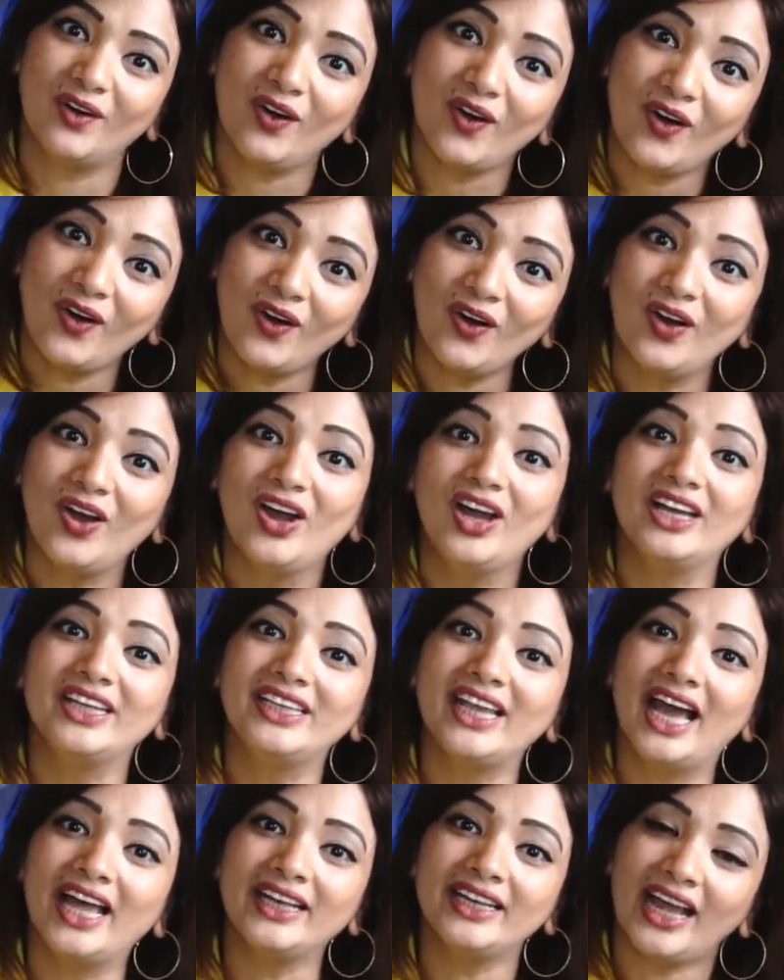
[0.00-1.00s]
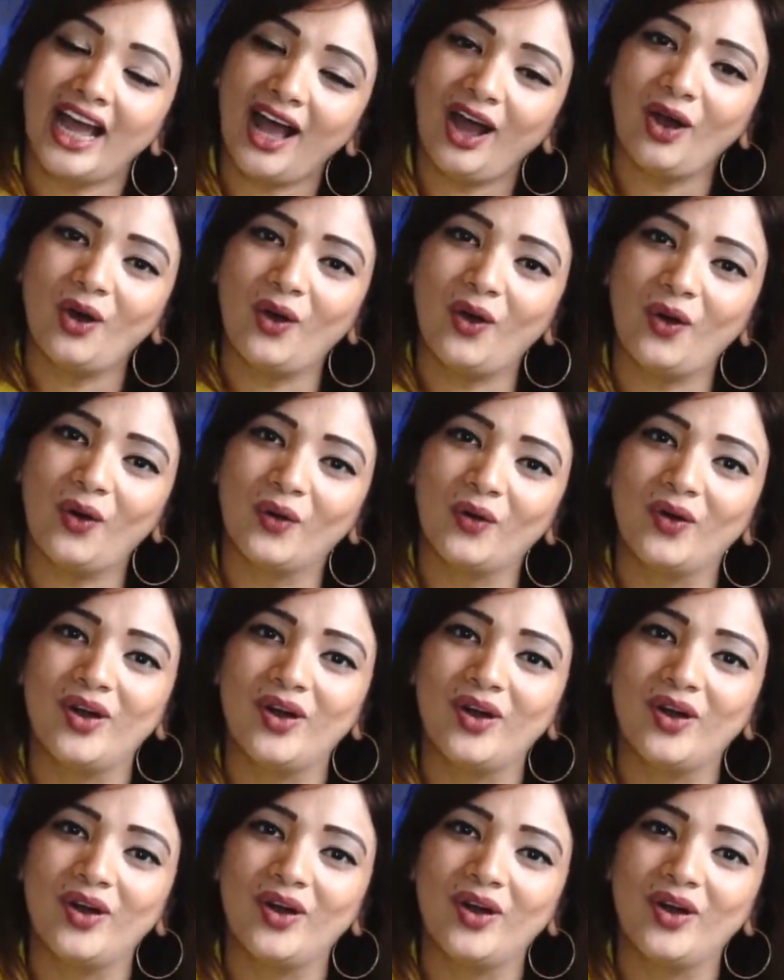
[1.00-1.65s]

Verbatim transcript: हो या ना हो